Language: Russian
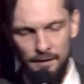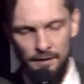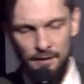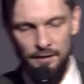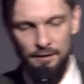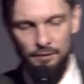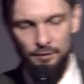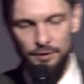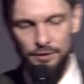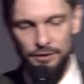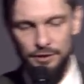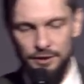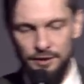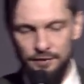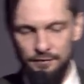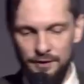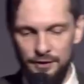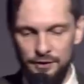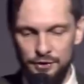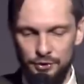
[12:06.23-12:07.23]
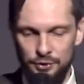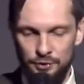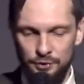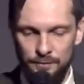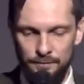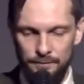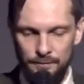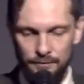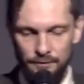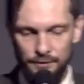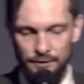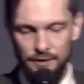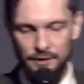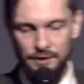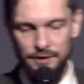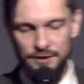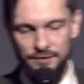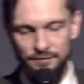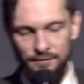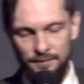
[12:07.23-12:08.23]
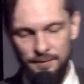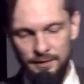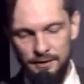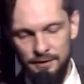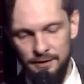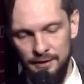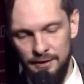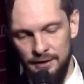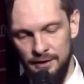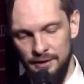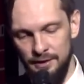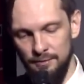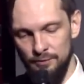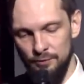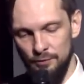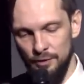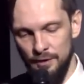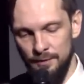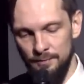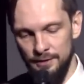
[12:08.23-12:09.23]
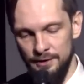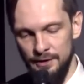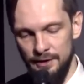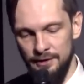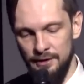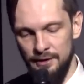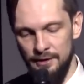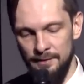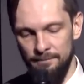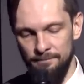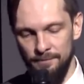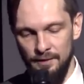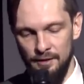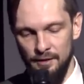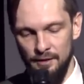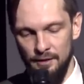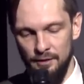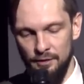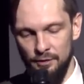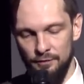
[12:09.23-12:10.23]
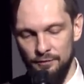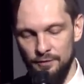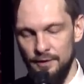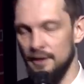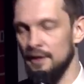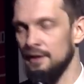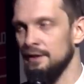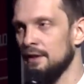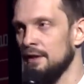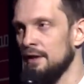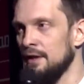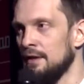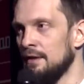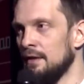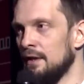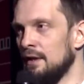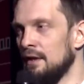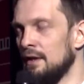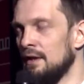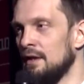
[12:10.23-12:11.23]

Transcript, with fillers: а он даже говорит, что вот современные ему обитатели Новой Англии